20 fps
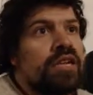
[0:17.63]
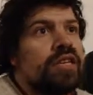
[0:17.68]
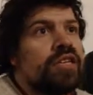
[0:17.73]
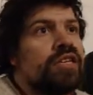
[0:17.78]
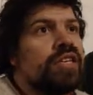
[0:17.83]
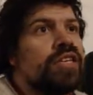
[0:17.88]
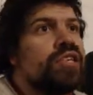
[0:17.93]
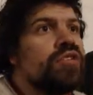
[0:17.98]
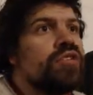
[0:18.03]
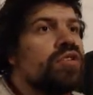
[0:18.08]

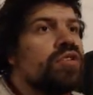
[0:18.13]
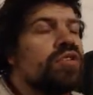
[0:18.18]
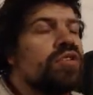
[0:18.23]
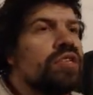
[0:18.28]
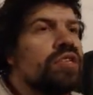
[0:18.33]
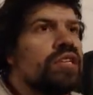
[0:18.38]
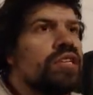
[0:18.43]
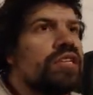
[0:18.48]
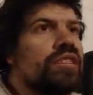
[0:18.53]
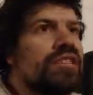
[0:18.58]
Y eso
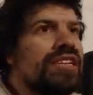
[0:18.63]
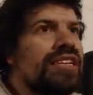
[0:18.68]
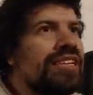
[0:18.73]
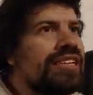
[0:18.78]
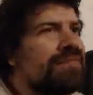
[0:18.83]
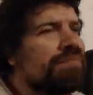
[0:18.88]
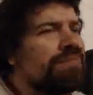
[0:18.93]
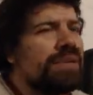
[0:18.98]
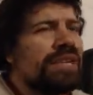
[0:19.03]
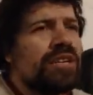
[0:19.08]
es,
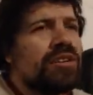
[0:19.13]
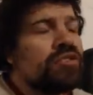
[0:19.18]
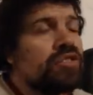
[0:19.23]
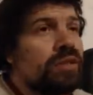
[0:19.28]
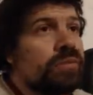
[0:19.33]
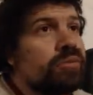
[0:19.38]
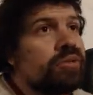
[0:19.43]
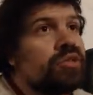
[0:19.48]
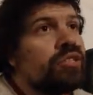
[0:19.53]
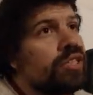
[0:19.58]
el
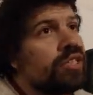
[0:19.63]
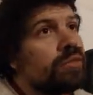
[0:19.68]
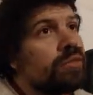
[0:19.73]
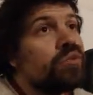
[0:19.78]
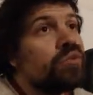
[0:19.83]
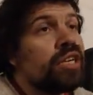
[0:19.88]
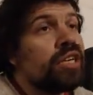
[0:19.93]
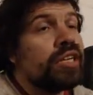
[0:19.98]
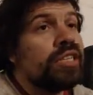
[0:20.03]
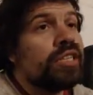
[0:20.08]
preconcepto que tiene
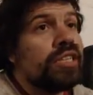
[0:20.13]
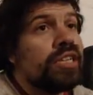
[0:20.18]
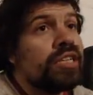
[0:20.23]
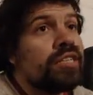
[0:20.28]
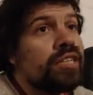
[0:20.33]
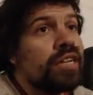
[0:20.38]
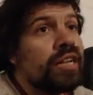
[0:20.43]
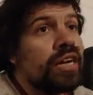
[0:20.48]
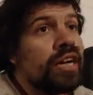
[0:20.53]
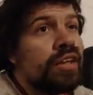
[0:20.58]
mucha gente
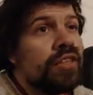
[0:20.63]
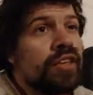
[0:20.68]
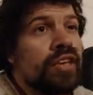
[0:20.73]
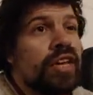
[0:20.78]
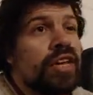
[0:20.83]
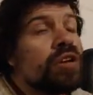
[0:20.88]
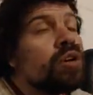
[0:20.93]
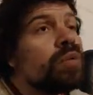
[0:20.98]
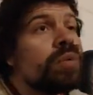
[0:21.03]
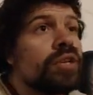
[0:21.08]
acerca de
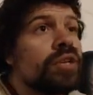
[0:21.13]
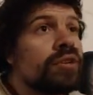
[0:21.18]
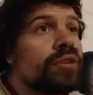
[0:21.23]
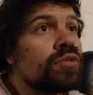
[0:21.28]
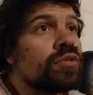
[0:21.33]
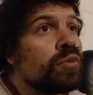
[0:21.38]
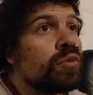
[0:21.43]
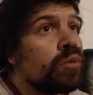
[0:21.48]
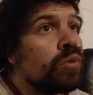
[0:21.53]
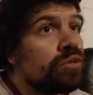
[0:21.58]
los
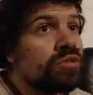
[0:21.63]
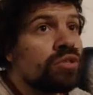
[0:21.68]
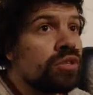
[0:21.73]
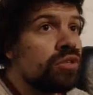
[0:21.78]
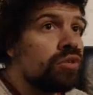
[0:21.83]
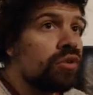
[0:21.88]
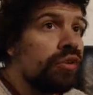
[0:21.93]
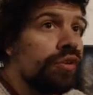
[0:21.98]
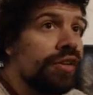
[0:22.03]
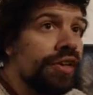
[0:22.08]
videojuegos en
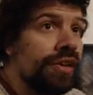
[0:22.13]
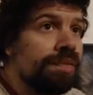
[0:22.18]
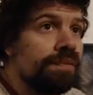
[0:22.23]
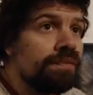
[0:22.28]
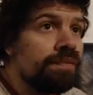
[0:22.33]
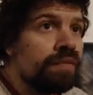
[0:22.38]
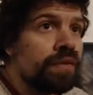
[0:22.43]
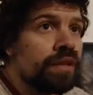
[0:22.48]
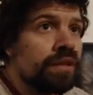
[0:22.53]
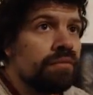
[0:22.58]
2D.
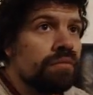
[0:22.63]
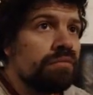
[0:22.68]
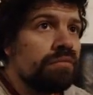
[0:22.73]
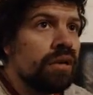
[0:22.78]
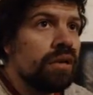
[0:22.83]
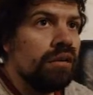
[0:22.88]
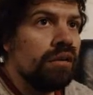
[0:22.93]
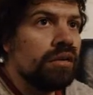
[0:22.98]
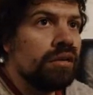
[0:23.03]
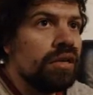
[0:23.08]

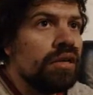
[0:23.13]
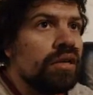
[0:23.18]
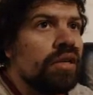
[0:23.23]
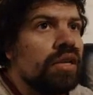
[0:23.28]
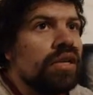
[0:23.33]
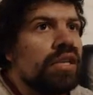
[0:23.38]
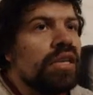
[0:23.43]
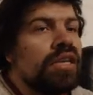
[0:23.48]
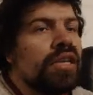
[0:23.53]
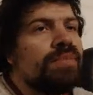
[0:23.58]
Bien.
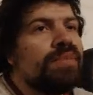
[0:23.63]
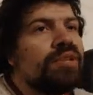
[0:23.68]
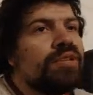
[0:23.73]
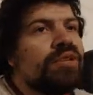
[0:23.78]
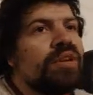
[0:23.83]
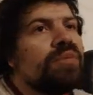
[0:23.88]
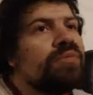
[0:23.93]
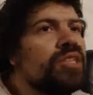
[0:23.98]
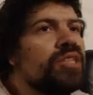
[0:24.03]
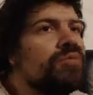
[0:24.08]

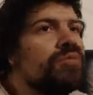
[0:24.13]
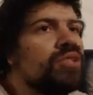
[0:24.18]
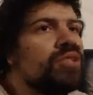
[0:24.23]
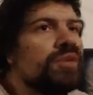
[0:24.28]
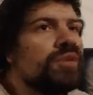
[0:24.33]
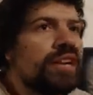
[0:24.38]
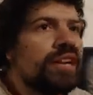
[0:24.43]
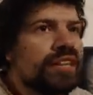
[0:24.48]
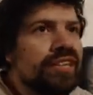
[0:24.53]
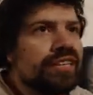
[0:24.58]
Particularmente vamos a
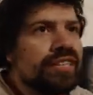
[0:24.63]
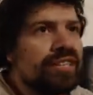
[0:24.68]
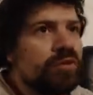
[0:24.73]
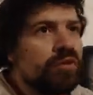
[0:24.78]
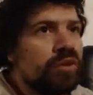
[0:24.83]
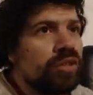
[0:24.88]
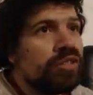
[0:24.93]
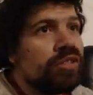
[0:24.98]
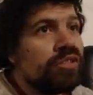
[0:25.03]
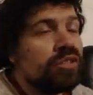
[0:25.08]
hablar de este
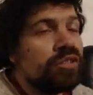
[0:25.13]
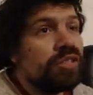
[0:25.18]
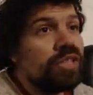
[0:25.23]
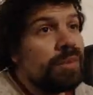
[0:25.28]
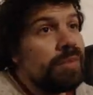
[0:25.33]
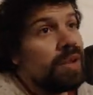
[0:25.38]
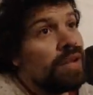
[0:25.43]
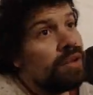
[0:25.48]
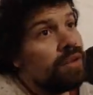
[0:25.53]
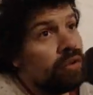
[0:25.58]
jueguito que se
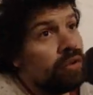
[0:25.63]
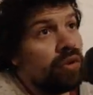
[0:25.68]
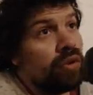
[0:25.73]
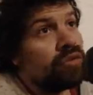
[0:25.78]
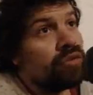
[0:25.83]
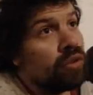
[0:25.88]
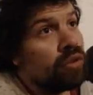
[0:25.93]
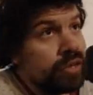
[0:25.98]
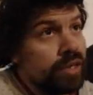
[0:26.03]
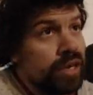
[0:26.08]
llama
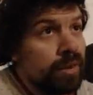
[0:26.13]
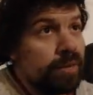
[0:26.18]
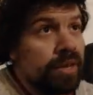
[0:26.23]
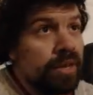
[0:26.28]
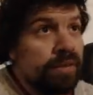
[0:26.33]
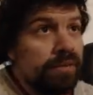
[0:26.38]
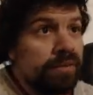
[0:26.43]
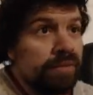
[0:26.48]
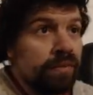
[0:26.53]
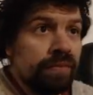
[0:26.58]

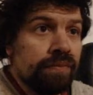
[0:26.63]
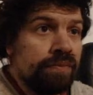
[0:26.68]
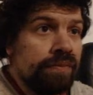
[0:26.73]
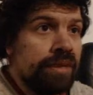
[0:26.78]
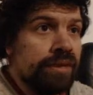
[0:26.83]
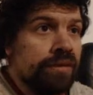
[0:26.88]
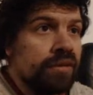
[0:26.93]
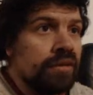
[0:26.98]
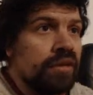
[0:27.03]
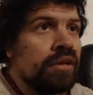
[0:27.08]
Travel,
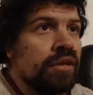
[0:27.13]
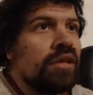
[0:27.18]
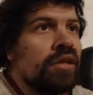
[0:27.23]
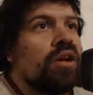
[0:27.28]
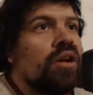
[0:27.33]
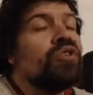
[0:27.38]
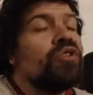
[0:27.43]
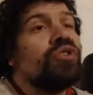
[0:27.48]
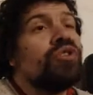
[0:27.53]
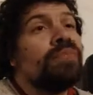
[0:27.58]
Bien.
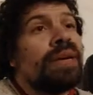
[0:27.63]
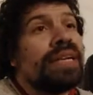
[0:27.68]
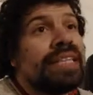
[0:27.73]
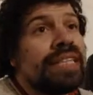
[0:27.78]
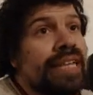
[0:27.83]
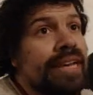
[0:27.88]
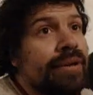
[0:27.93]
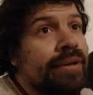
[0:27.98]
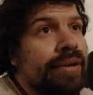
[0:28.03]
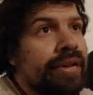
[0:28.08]
Octopack
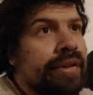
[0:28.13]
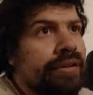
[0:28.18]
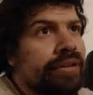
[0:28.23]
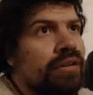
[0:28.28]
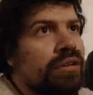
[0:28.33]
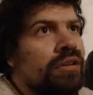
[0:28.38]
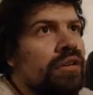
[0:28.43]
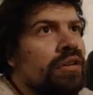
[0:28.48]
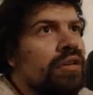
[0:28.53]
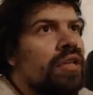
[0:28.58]
Travel
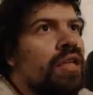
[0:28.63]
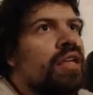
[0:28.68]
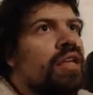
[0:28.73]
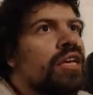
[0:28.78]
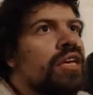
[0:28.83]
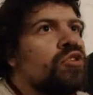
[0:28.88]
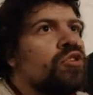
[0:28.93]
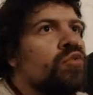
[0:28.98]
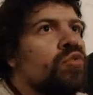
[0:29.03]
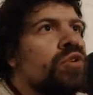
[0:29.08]

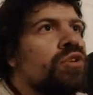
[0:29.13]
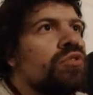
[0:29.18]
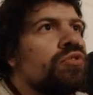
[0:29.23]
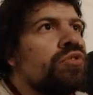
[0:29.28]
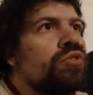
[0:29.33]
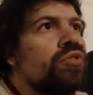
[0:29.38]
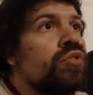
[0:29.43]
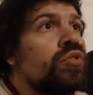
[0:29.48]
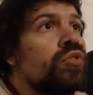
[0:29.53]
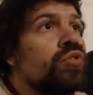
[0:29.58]
es un
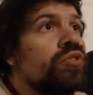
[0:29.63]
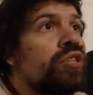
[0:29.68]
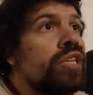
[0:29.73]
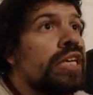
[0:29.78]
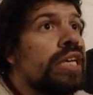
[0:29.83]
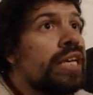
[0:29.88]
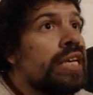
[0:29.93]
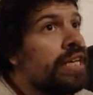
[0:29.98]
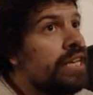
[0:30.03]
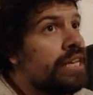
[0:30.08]
juego
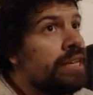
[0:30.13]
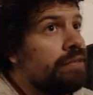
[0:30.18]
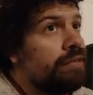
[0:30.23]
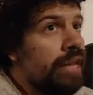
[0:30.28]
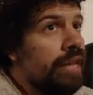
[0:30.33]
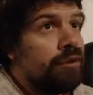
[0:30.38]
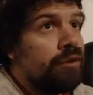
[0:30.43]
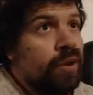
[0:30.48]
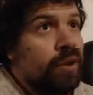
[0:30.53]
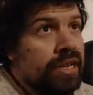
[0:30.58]
de
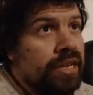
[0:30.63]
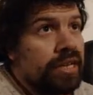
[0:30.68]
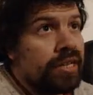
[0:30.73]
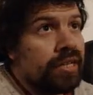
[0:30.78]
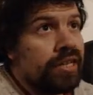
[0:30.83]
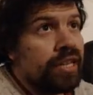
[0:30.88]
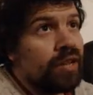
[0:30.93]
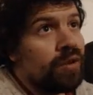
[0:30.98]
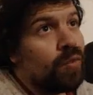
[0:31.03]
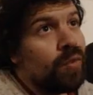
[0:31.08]
Square,
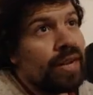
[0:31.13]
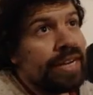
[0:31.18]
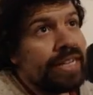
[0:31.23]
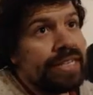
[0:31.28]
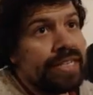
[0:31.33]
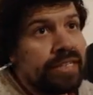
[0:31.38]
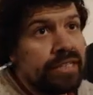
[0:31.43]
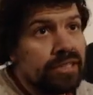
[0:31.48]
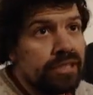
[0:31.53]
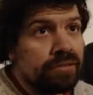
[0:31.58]
de Square
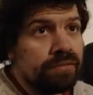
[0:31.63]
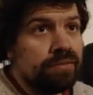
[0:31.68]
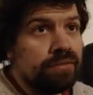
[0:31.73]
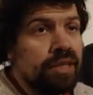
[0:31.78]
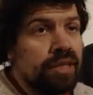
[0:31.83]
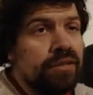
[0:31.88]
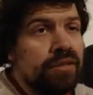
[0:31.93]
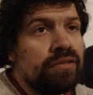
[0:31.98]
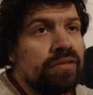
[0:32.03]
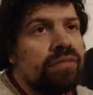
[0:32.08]
Enix,
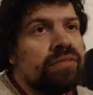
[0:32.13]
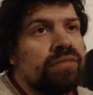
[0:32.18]
¿bien?